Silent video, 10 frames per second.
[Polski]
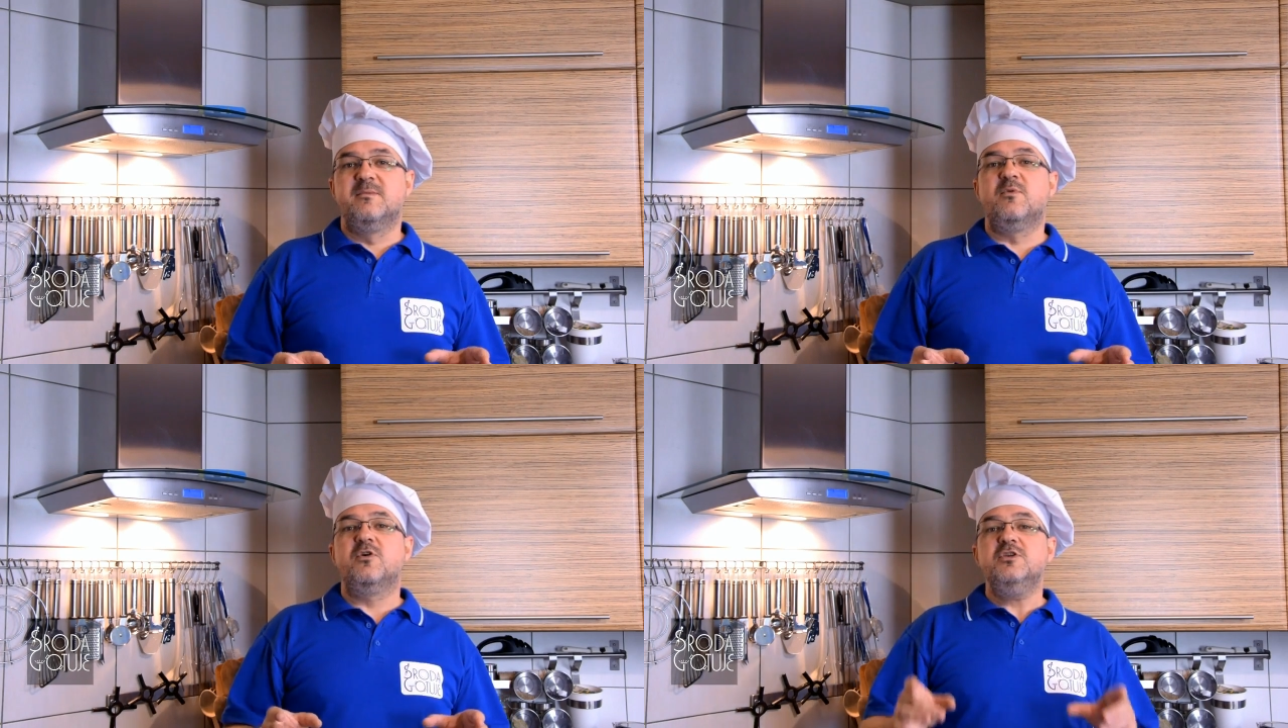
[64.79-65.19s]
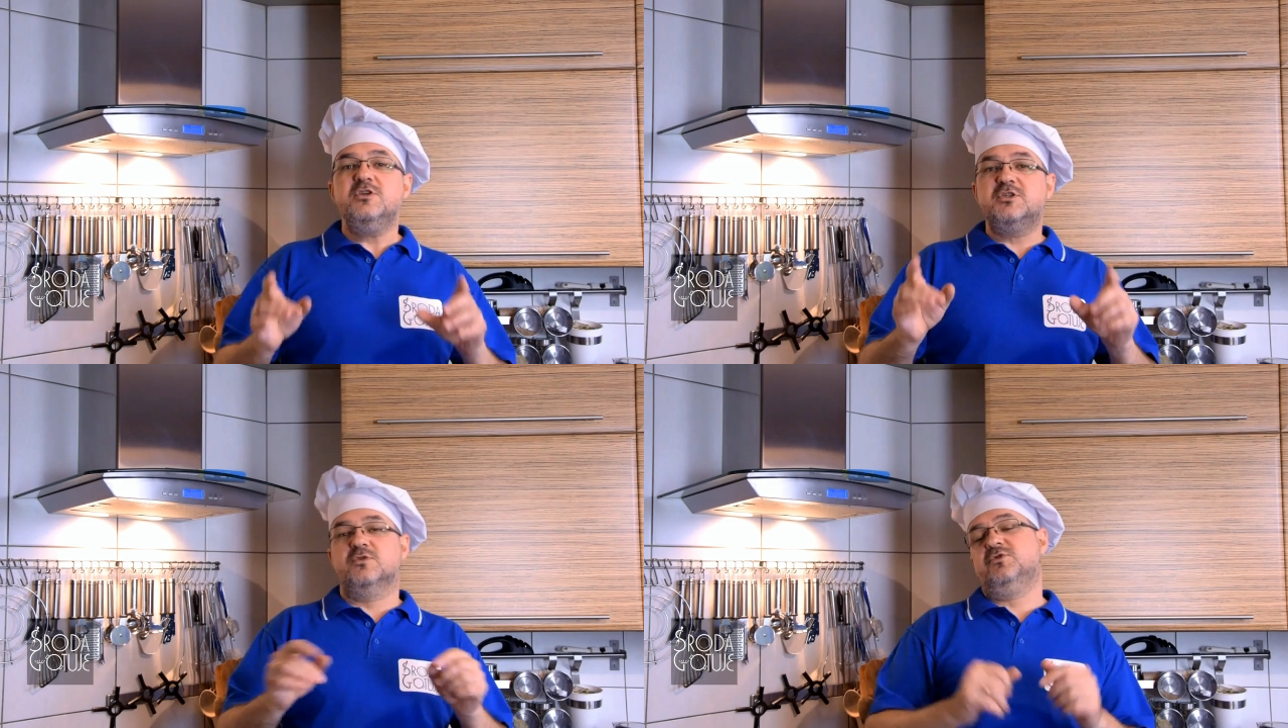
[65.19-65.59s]

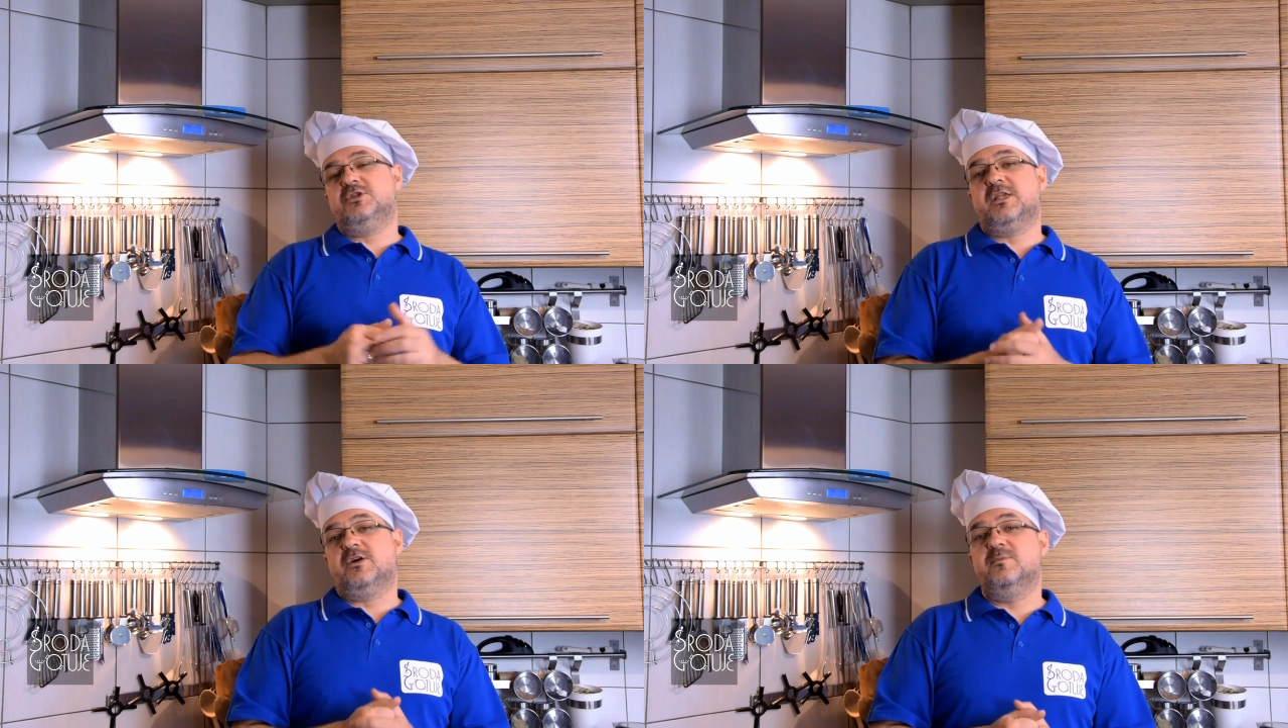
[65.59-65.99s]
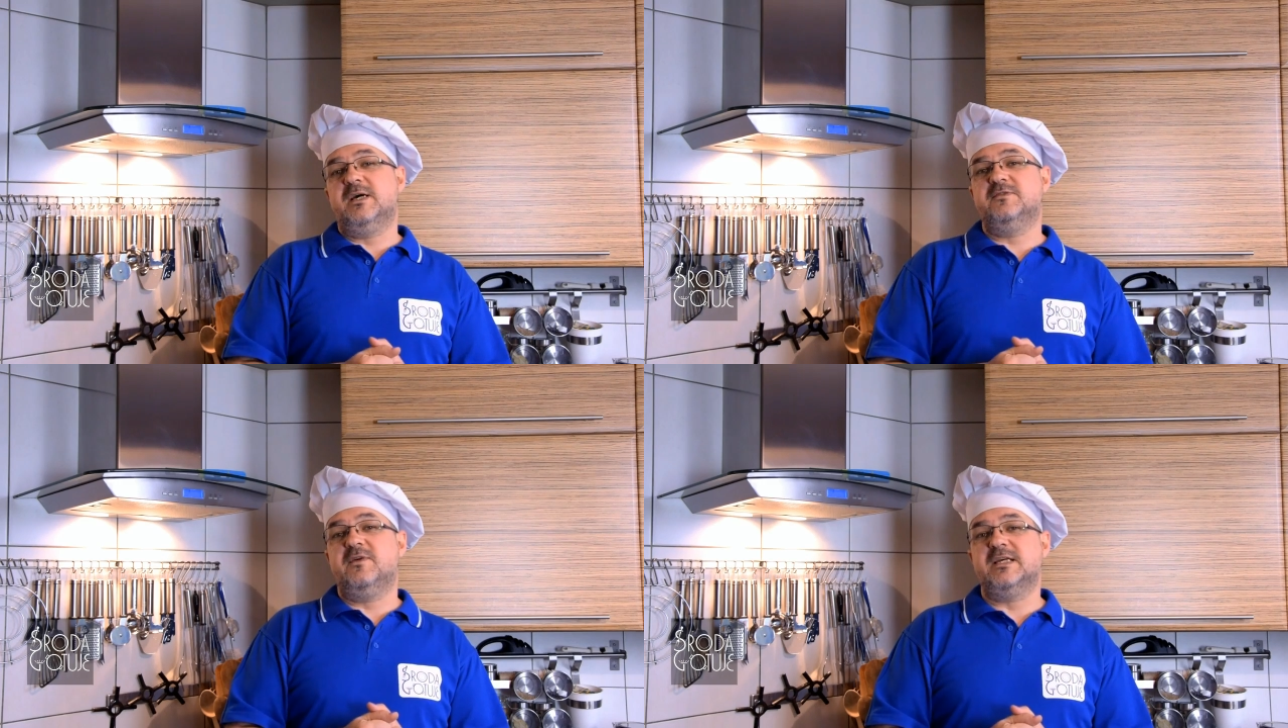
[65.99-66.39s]
mogliście usłyszeć taką
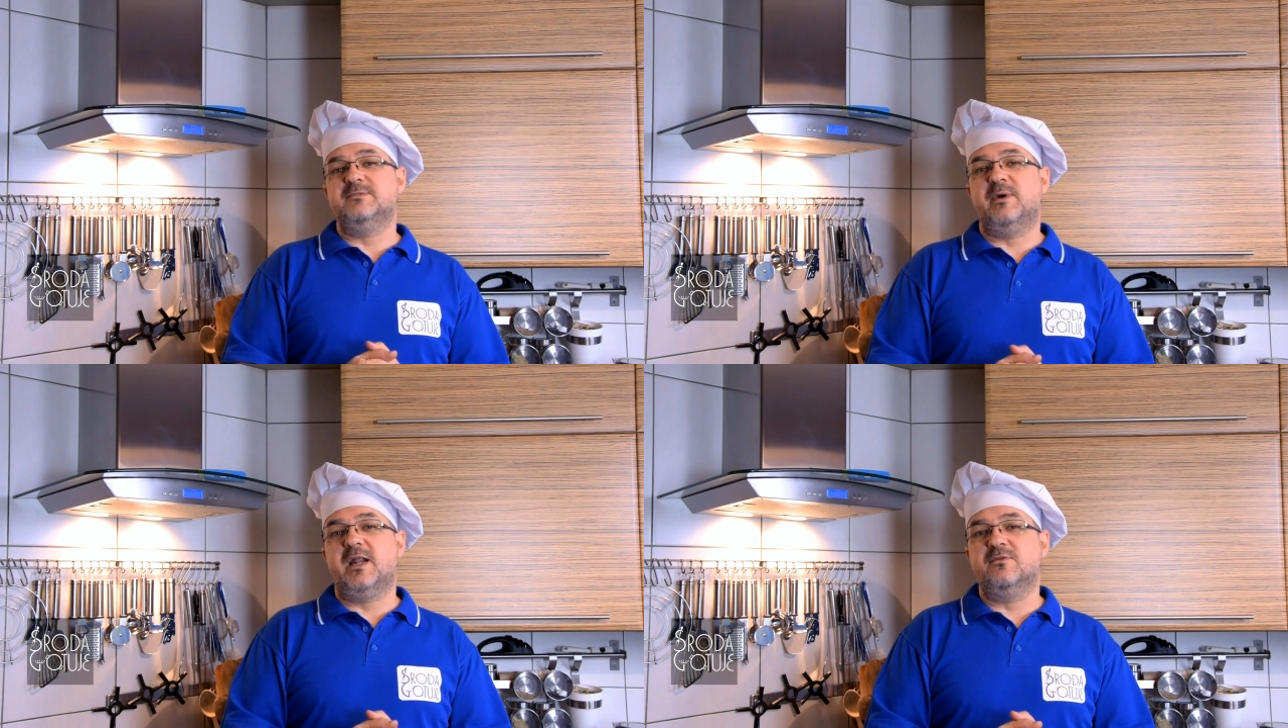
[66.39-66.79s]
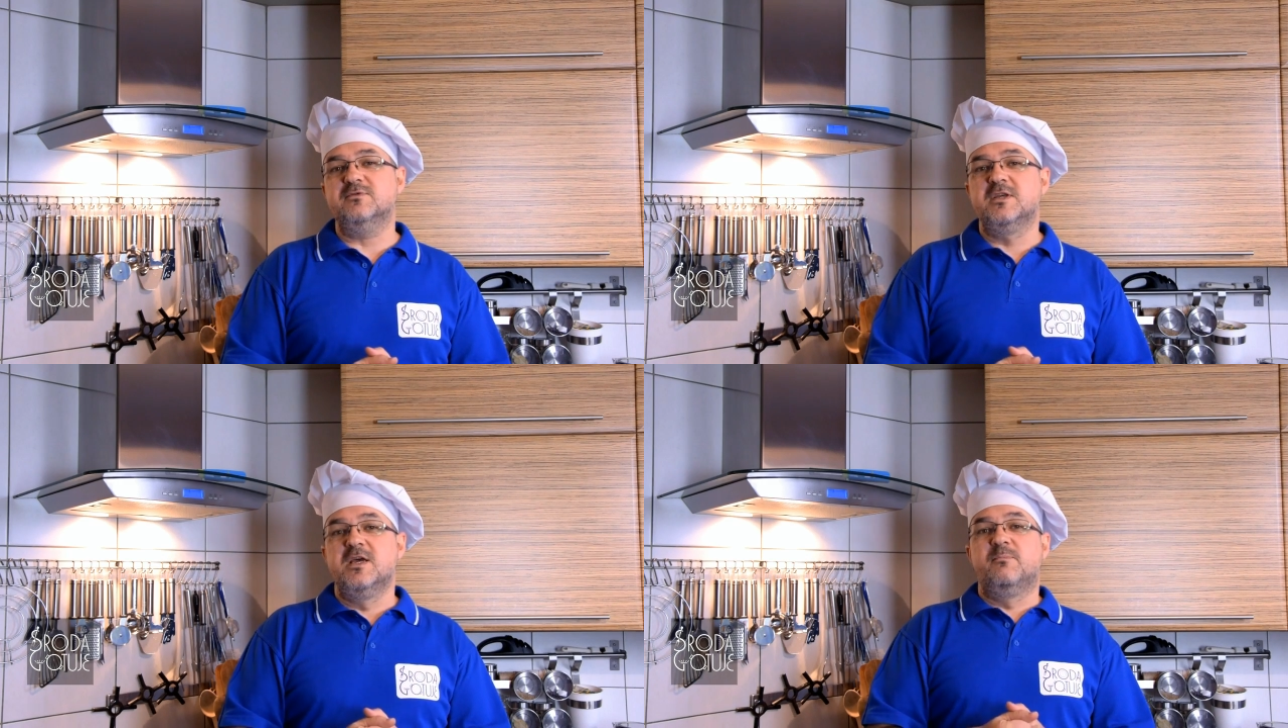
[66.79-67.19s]
nazwę
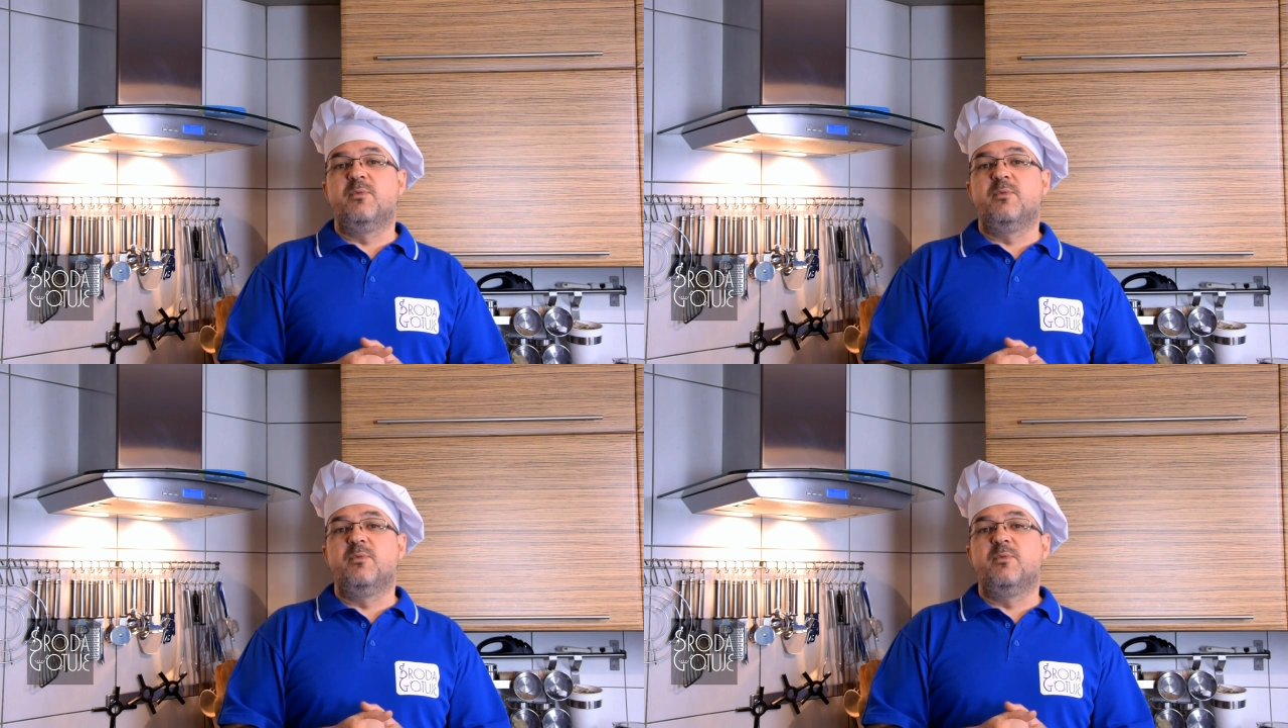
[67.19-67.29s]
asparagus,